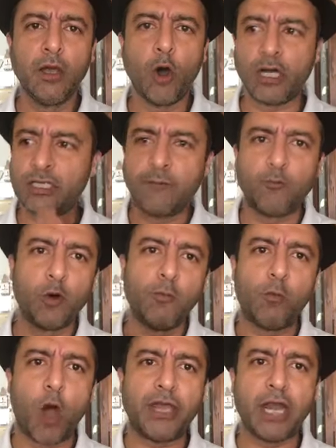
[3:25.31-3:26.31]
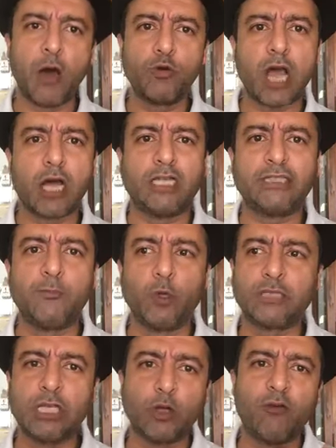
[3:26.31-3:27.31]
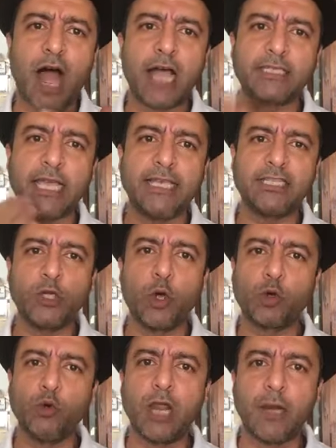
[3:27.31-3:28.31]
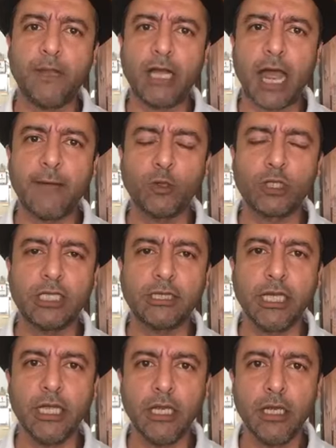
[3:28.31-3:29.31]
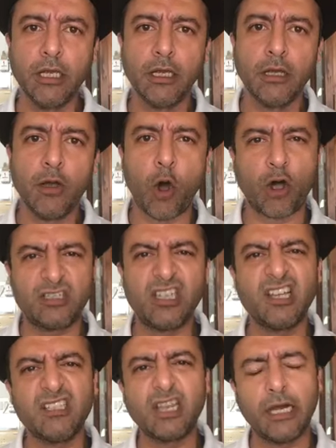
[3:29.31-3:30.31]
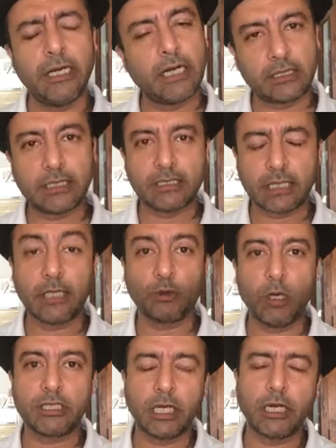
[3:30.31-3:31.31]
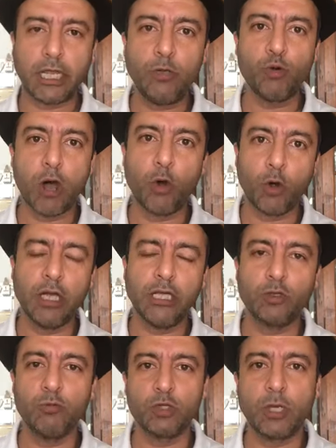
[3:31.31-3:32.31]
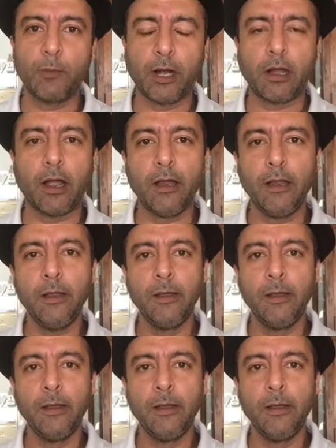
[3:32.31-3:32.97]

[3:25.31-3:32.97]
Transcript: और जब वो मुआयना उनका खत्म होता है तो वहां से एसी और कूलर भी गायब हो जाते हैं ऑक्सीजन सिलेंडर्स के साथ तो ऐसा नहीं हुआ होगा ये तो मुझे पक्का है